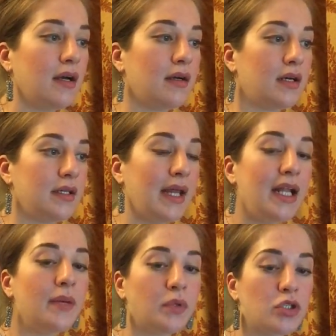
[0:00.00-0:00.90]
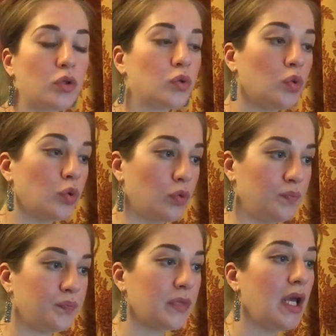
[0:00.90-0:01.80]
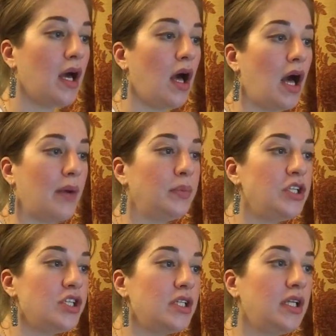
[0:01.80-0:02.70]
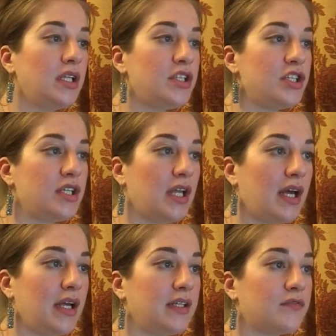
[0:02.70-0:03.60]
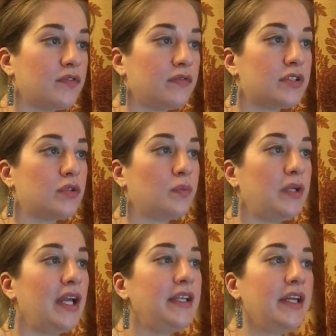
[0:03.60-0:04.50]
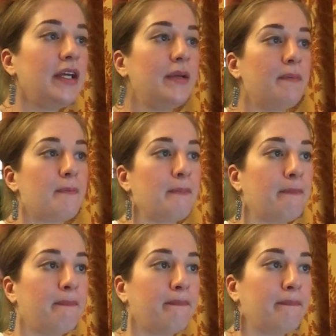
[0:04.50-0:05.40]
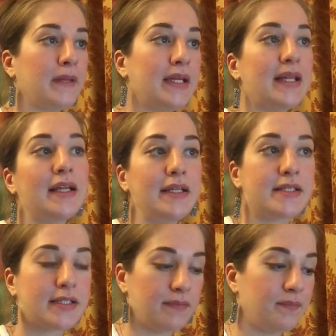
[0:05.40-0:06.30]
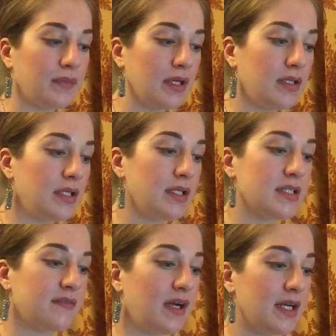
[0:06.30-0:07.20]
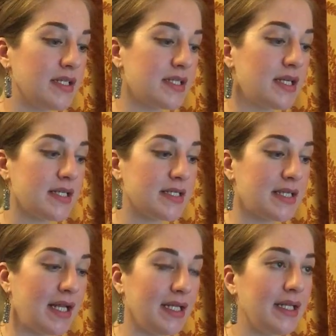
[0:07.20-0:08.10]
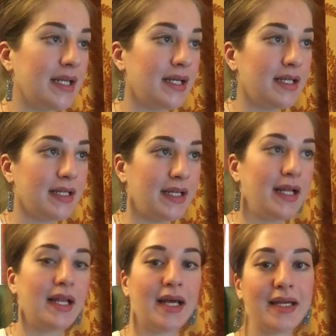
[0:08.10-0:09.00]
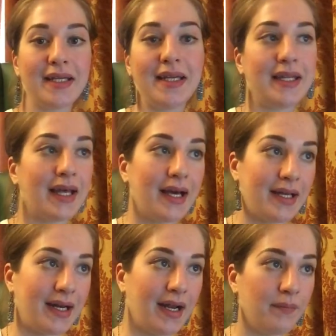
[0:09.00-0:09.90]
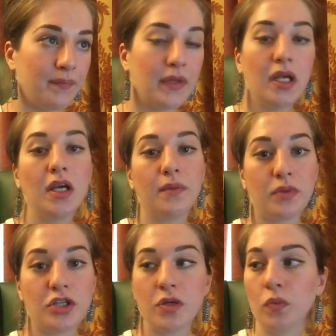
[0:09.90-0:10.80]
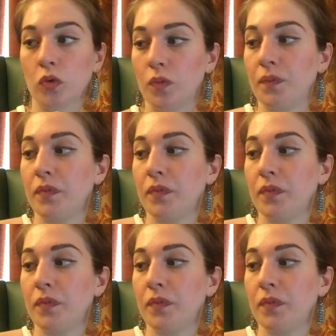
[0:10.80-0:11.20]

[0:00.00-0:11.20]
Э, далее про структуру. Обычно начинает выступление гитарист. Это называется солида де ла guitarra». Почему?